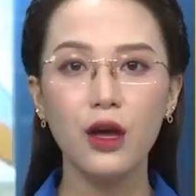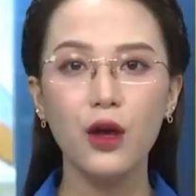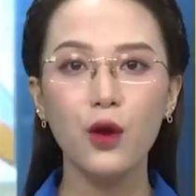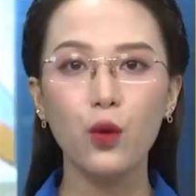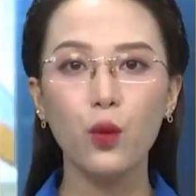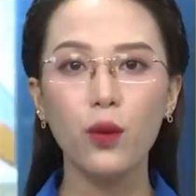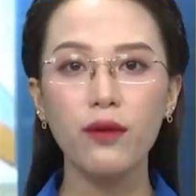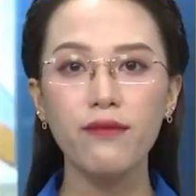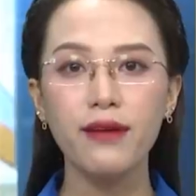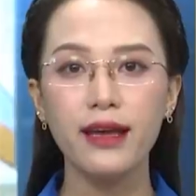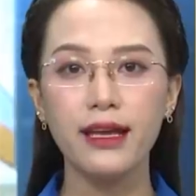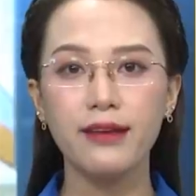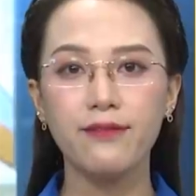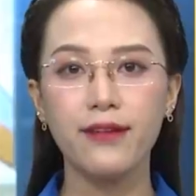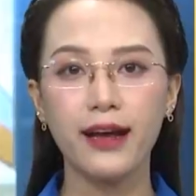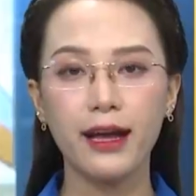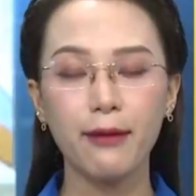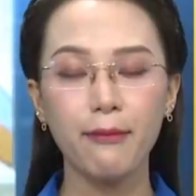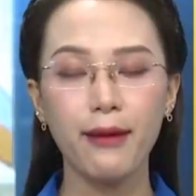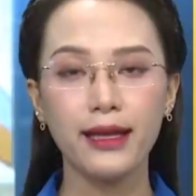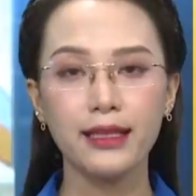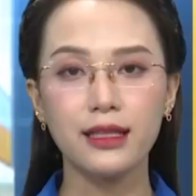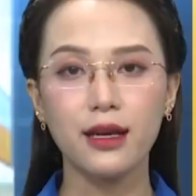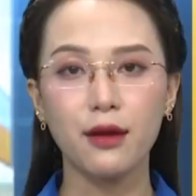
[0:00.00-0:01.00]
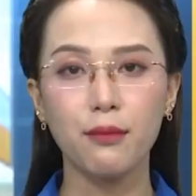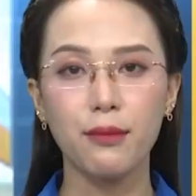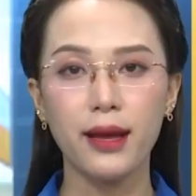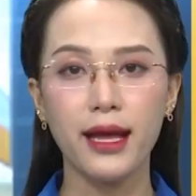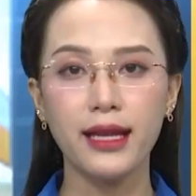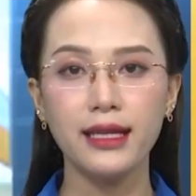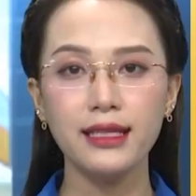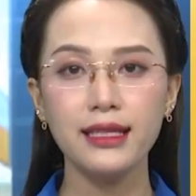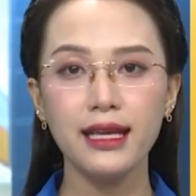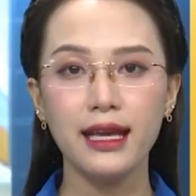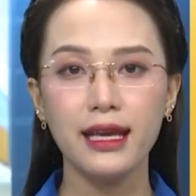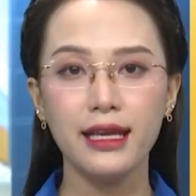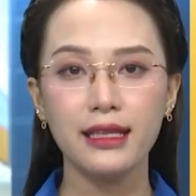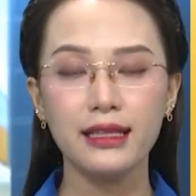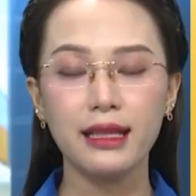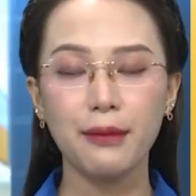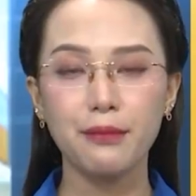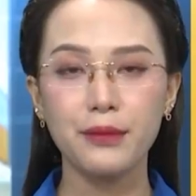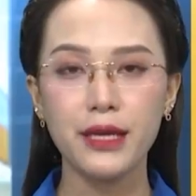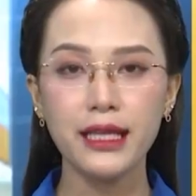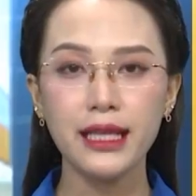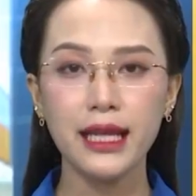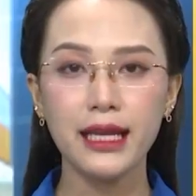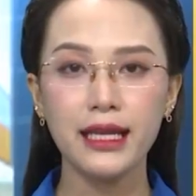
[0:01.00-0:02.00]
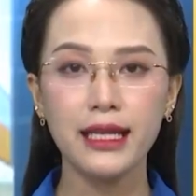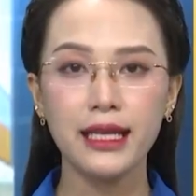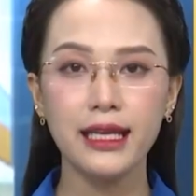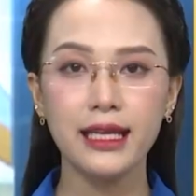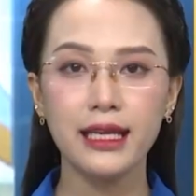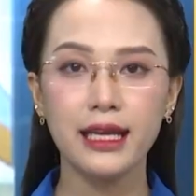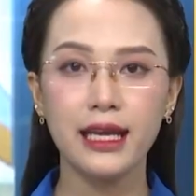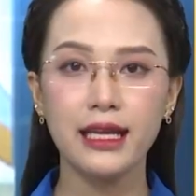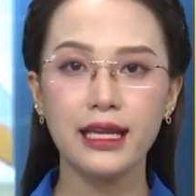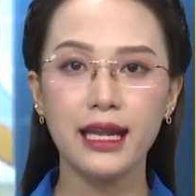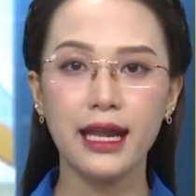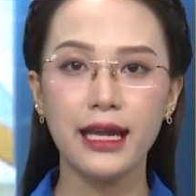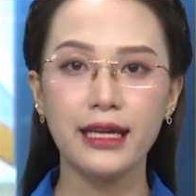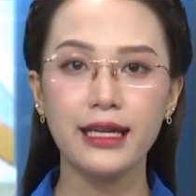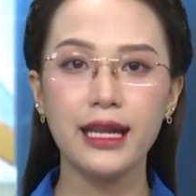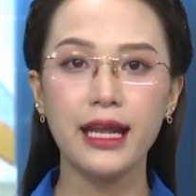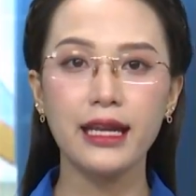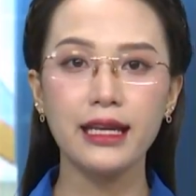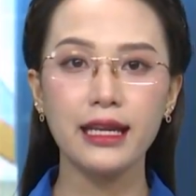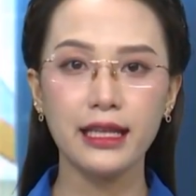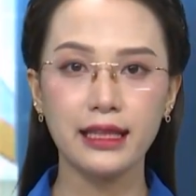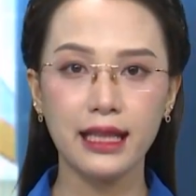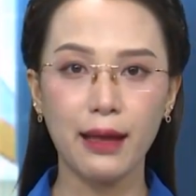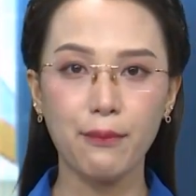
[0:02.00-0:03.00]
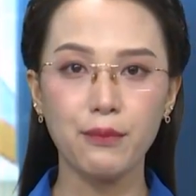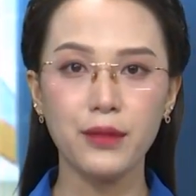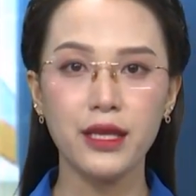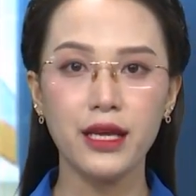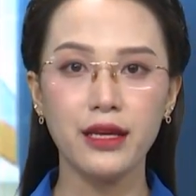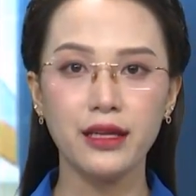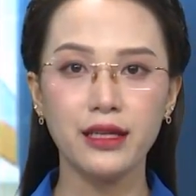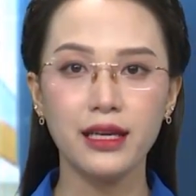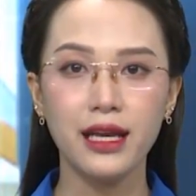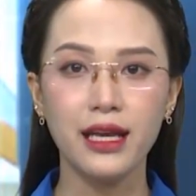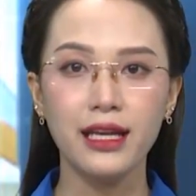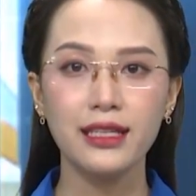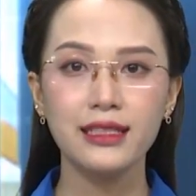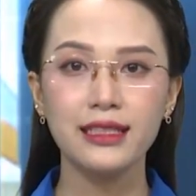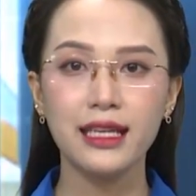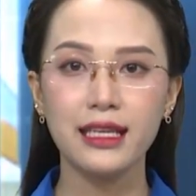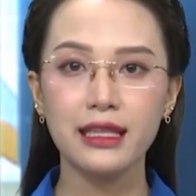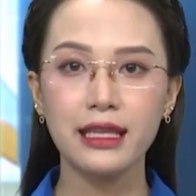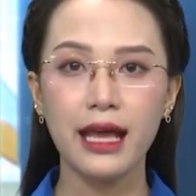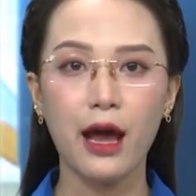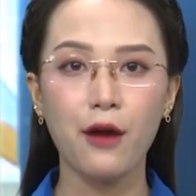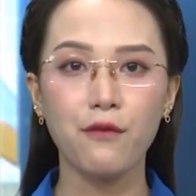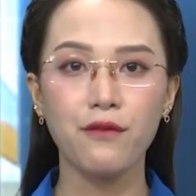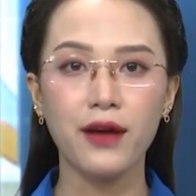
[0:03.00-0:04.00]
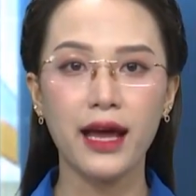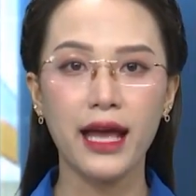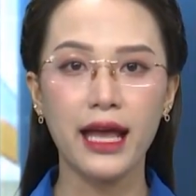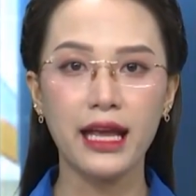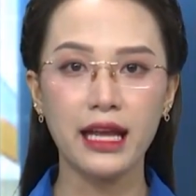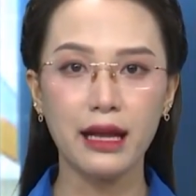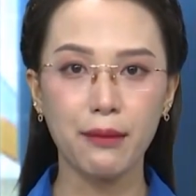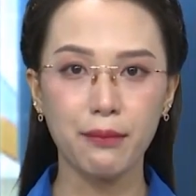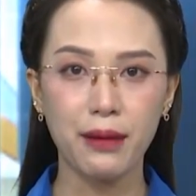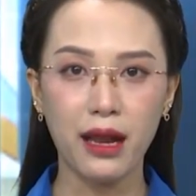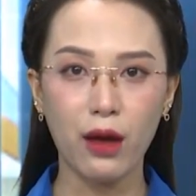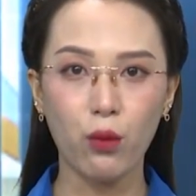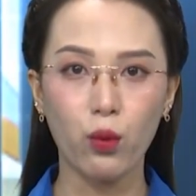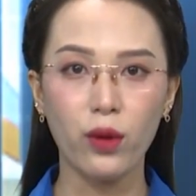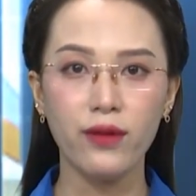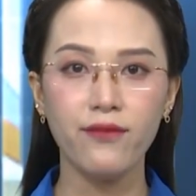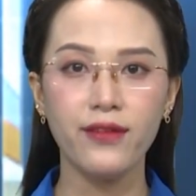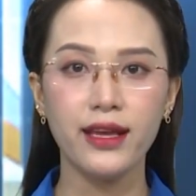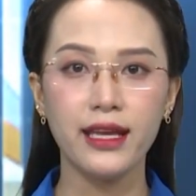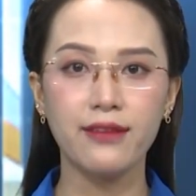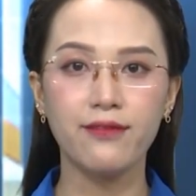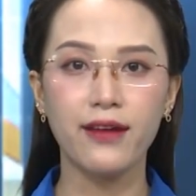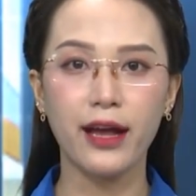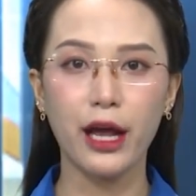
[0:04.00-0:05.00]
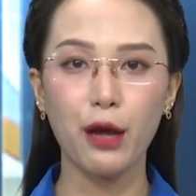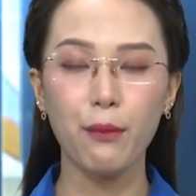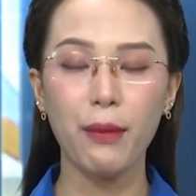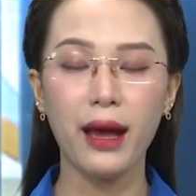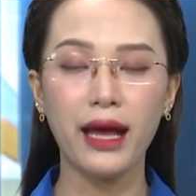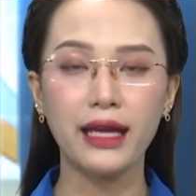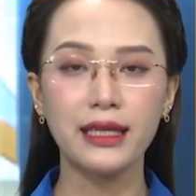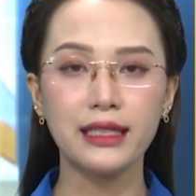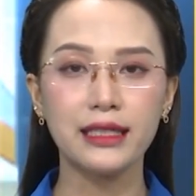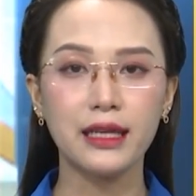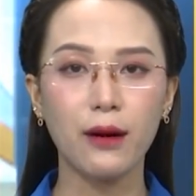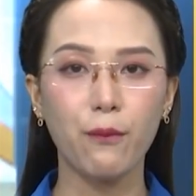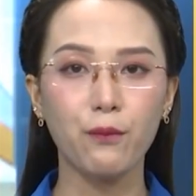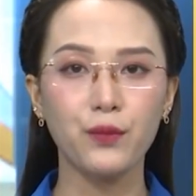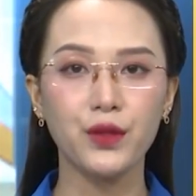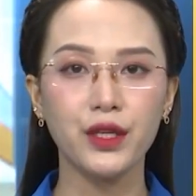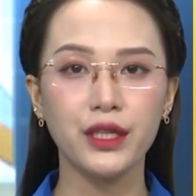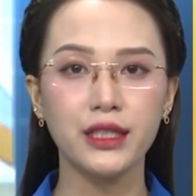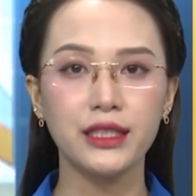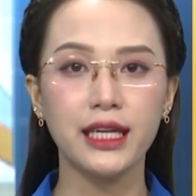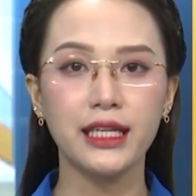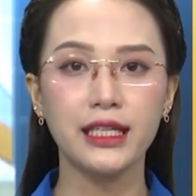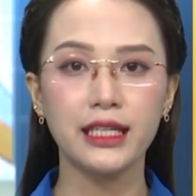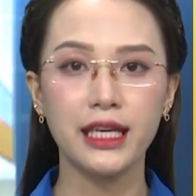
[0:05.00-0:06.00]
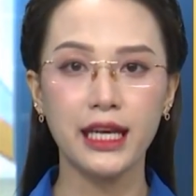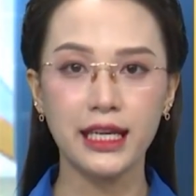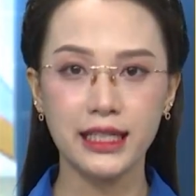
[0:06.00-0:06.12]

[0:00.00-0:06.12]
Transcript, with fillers: Quý vị và các bạn thân mến, tạp chí Thanh niên kỳ này đến đây tạm dừng. Xin chào và hẹn gặp lại quý vị và các bạn trong chương trình kỳ